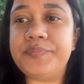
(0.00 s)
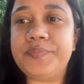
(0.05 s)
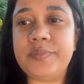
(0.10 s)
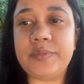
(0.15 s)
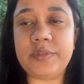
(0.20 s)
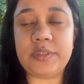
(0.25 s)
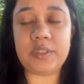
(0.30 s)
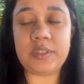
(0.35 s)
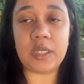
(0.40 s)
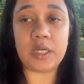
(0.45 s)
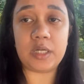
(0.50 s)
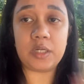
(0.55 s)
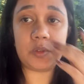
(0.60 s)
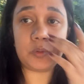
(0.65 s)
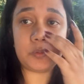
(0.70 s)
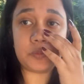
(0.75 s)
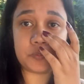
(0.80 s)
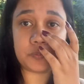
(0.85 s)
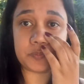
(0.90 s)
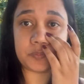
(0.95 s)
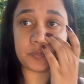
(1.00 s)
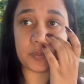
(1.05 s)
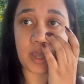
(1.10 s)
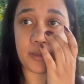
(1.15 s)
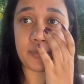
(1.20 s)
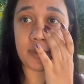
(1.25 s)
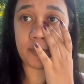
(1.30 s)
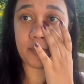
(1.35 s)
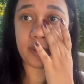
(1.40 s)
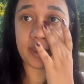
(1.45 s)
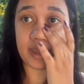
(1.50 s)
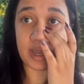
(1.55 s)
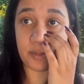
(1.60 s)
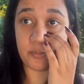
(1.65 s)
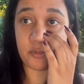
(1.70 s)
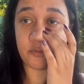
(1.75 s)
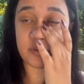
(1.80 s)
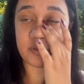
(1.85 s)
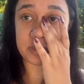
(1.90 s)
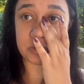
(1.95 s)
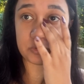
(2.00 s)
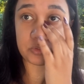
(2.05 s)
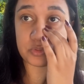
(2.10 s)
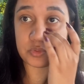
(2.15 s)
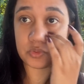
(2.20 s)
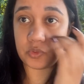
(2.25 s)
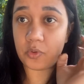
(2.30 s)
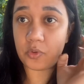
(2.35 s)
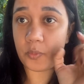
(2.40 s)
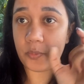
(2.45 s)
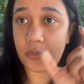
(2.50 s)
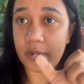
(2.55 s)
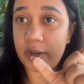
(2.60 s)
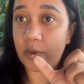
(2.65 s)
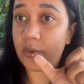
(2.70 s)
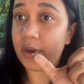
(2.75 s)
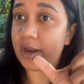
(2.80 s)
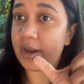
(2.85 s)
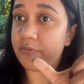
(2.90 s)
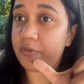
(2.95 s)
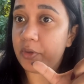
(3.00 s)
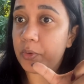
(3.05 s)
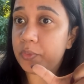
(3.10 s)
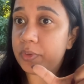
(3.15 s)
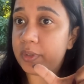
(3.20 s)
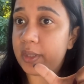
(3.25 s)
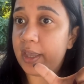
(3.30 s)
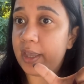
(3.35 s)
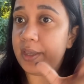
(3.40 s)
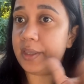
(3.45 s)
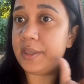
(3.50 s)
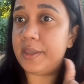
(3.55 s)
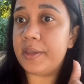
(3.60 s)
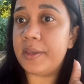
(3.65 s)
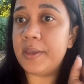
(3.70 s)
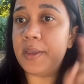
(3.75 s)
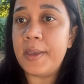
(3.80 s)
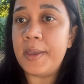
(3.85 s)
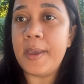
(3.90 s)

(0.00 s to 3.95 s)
então a minha mãe acabou fazendo o suco, porém eu gravei um take